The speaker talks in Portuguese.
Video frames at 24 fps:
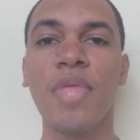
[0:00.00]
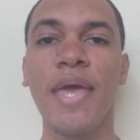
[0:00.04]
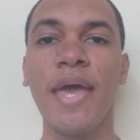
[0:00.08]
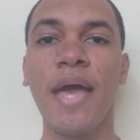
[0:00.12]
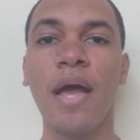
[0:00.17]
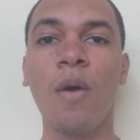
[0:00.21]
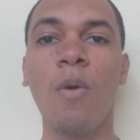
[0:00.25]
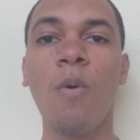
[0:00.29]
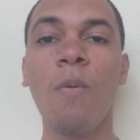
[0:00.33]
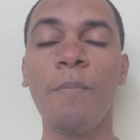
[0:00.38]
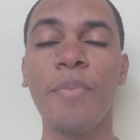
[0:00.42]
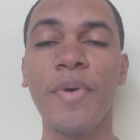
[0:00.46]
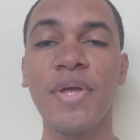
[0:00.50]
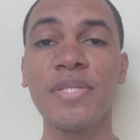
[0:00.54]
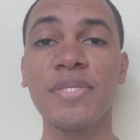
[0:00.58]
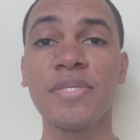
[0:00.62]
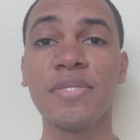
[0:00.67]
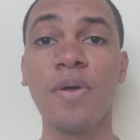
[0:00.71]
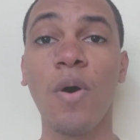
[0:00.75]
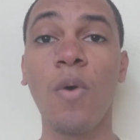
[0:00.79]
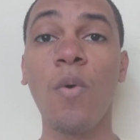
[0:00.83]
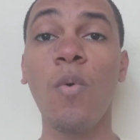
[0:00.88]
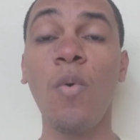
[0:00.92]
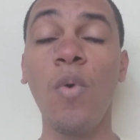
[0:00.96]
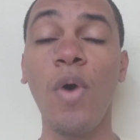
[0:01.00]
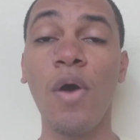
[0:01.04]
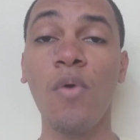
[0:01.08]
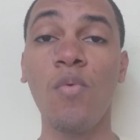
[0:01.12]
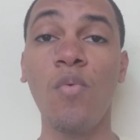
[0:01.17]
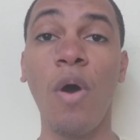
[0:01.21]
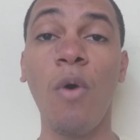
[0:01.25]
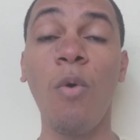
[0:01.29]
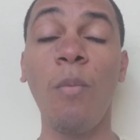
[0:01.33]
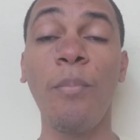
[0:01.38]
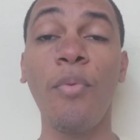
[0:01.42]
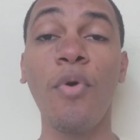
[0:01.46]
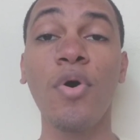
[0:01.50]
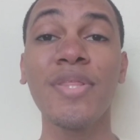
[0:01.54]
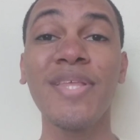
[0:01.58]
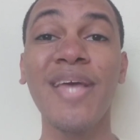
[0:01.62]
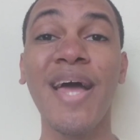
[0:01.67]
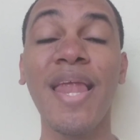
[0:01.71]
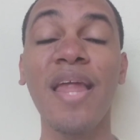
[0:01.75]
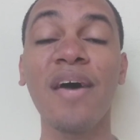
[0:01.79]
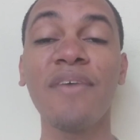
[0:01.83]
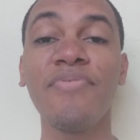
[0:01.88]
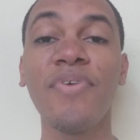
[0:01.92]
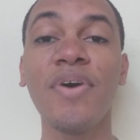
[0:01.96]
é a competição com a qual pode
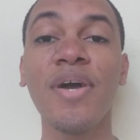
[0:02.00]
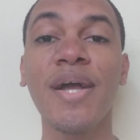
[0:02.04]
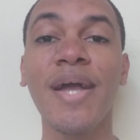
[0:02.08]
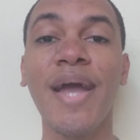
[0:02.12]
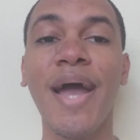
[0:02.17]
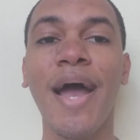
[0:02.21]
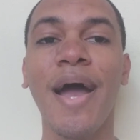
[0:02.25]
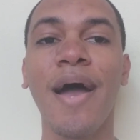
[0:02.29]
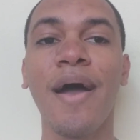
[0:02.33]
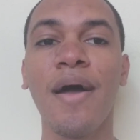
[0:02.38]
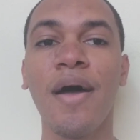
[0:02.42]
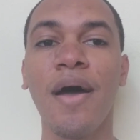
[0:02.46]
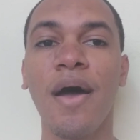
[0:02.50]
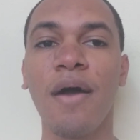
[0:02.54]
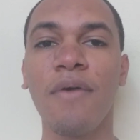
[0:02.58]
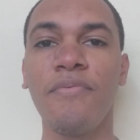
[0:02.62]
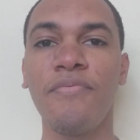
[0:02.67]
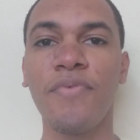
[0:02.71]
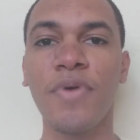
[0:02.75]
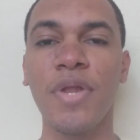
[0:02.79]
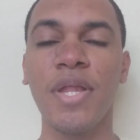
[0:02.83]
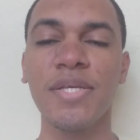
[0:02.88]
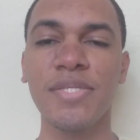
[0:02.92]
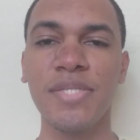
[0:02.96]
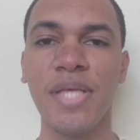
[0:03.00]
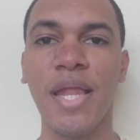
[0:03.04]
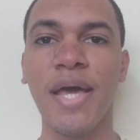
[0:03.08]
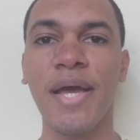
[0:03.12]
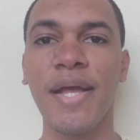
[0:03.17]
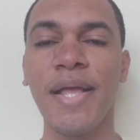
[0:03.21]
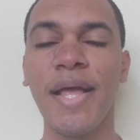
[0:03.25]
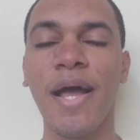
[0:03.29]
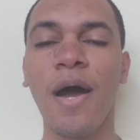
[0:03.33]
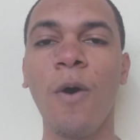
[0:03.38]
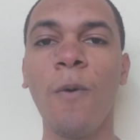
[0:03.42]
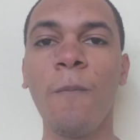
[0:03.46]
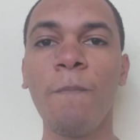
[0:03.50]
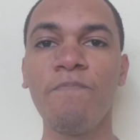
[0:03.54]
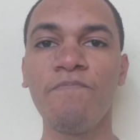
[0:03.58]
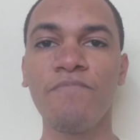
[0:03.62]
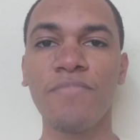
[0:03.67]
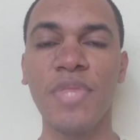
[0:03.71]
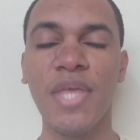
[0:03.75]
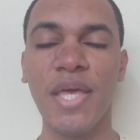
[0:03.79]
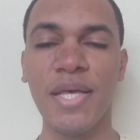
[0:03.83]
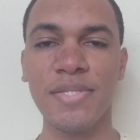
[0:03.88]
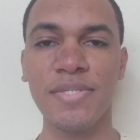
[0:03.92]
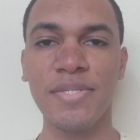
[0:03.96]
alavancar a folha salarial
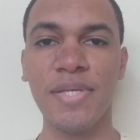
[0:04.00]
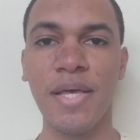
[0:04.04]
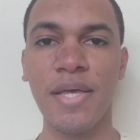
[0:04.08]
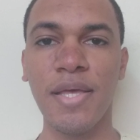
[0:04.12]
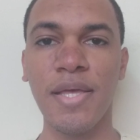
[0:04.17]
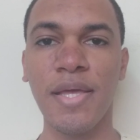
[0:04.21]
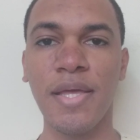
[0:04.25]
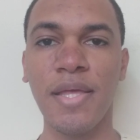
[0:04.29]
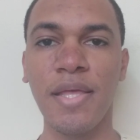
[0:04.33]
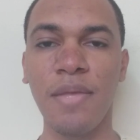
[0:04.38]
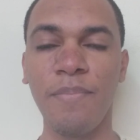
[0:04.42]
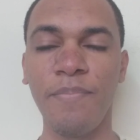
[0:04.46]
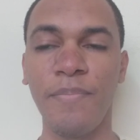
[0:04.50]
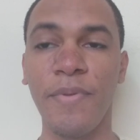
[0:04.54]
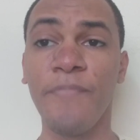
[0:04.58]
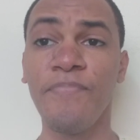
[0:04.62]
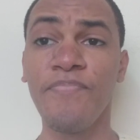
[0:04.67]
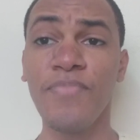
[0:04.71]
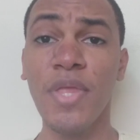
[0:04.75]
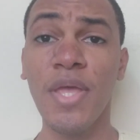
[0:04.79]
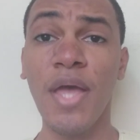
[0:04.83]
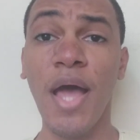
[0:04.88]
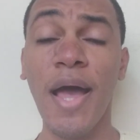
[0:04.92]
dessa equipe.